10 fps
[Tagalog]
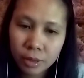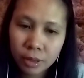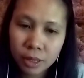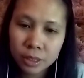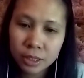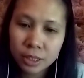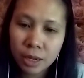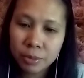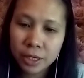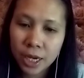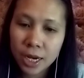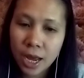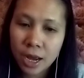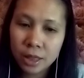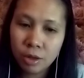kasi sabi
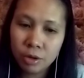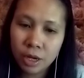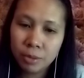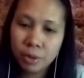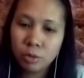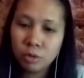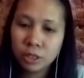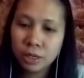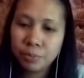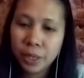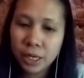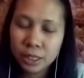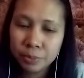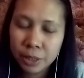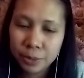kailangan daw na mahulog siya ng pera
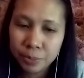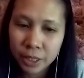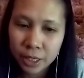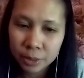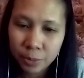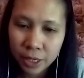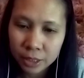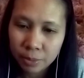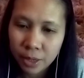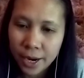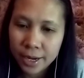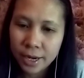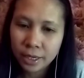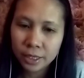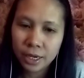sa Pilipinas para sa mga
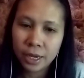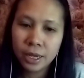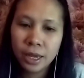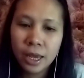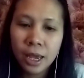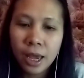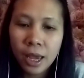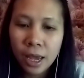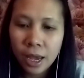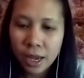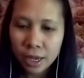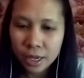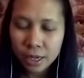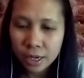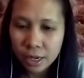anak niya
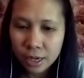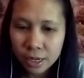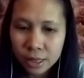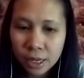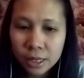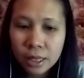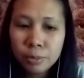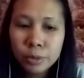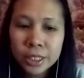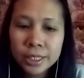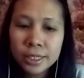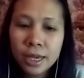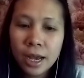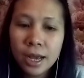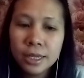ayan tapos
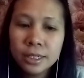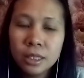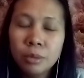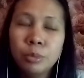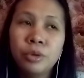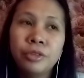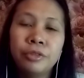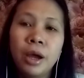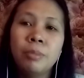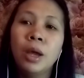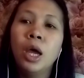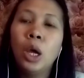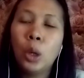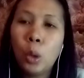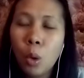guys number 5
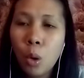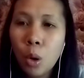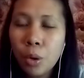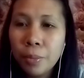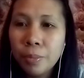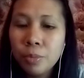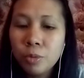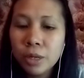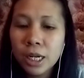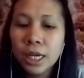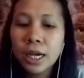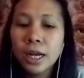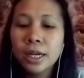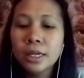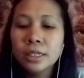kung bumili ka
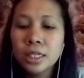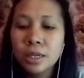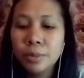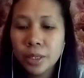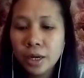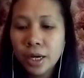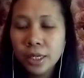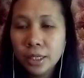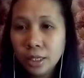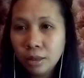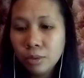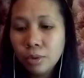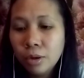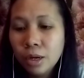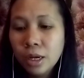ng SIM card dito,